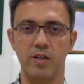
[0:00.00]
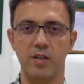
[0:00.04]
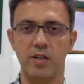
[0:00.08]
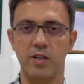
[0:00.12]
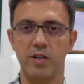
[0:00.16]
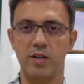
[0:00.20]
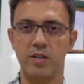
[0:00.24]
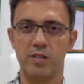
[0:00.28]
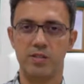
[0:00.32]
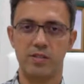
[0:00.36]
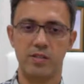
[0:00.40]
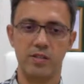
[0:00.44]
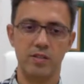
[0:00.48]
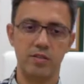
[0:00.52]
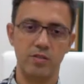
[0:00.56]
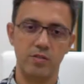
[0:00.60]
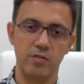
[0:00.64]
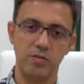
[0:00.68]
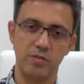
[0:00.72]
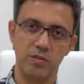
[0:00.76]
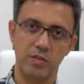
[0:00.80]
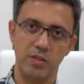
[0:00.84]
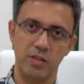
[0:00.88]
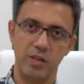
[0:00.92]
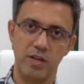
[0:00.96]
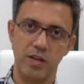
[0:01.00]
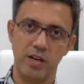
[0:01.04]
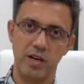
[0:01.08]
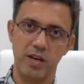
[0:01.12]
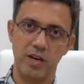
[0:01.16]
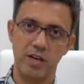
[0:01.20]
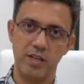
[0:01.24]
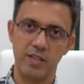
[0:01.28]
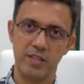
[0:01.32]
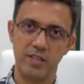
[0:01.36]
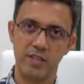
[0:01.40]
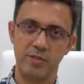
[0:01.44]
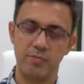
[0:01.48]
hastanın
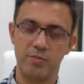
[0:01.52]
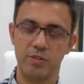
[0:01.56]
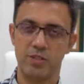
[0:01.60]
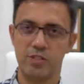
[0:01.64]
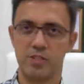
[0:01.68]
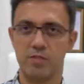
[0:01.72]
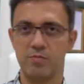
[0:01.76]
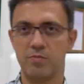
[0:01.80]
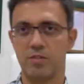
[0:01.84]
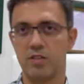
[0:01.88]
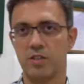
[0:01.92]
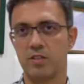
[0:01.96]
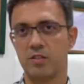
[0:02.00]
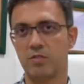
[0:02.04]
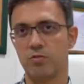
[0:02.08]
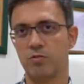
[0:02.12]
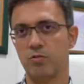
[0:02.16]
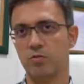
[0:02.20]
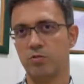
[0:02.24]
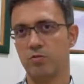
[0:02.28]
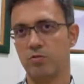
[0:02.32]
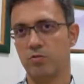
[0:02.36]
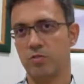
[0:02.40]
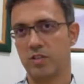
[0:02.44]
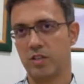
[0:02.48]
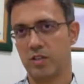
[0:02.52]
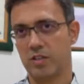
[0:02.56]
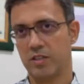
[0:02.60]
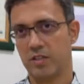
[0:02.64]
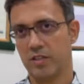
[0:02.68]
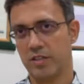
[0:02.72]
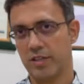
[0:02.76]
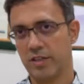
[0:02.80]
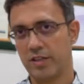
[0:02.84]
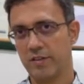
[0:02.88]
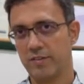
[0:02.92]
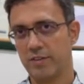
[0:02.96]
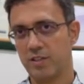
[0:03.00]
hangi basamakta olduğuna
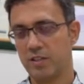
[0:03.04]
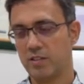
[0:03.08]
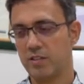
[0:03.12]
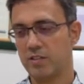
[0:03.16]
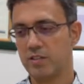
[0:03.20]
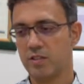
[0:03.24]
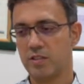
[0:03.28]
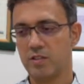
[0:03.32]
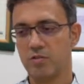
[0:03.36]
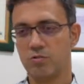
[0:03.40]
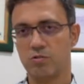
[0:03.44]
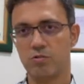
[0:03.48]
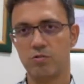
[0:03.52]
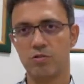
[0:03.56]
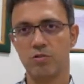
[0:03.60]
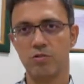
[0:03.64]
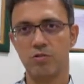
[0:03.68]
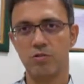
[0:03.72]
karar verdikten sonra